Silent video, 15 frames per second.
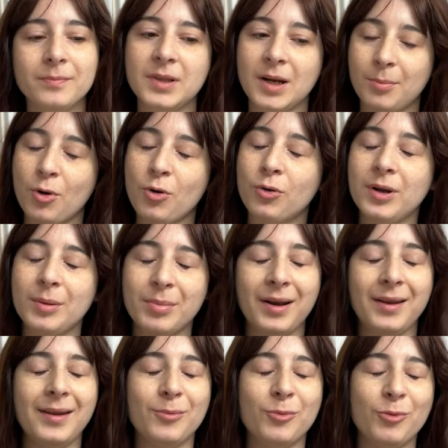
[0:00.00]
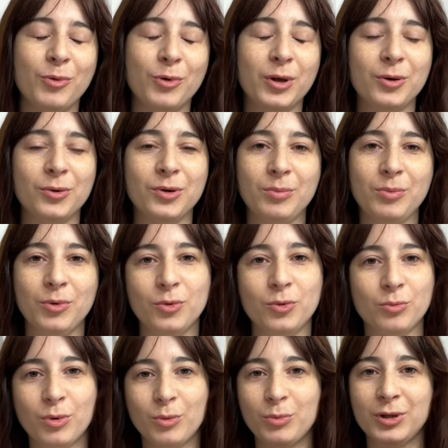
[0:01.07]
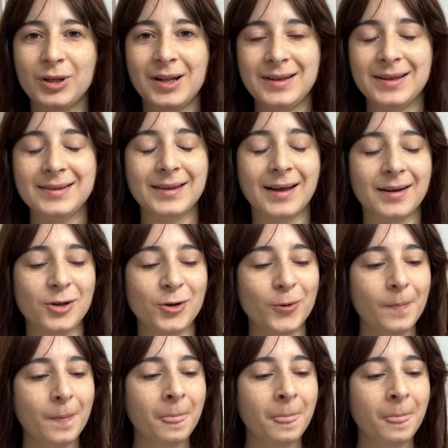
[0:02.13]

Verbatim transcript: tra poco ne parleremo un pochino di più, un po' più nel dettaglio,